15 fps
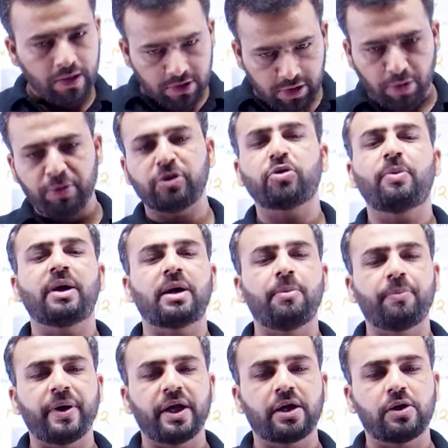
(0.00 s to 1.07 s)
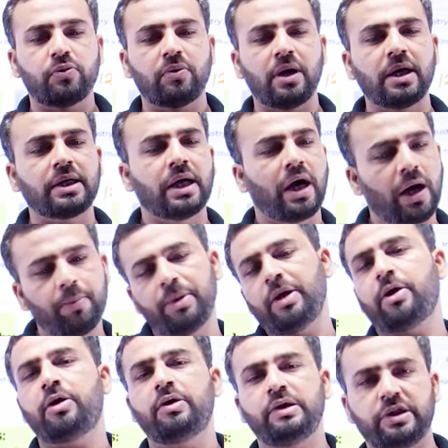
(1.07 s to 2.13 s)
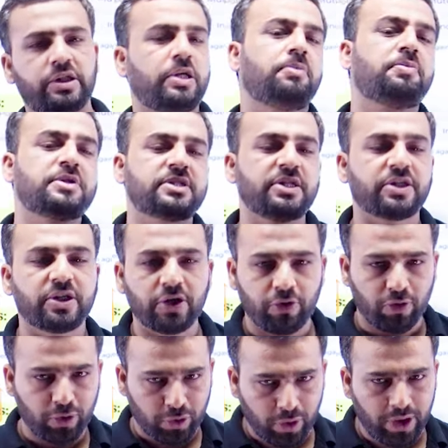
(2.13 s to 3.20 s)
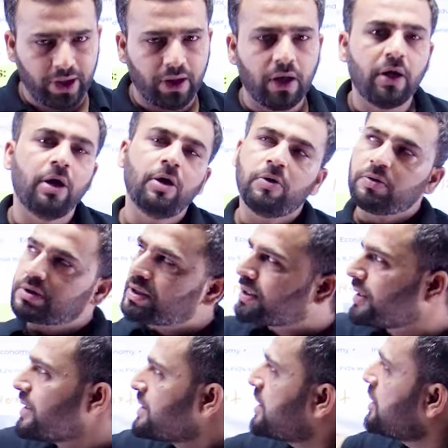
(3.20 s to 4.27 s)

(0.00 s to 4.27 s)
तभी तो मैं कंपेयर करूंगा कि हाँ मेरे को इतने परसेंट की ग्रोथ हुई उसी तरह से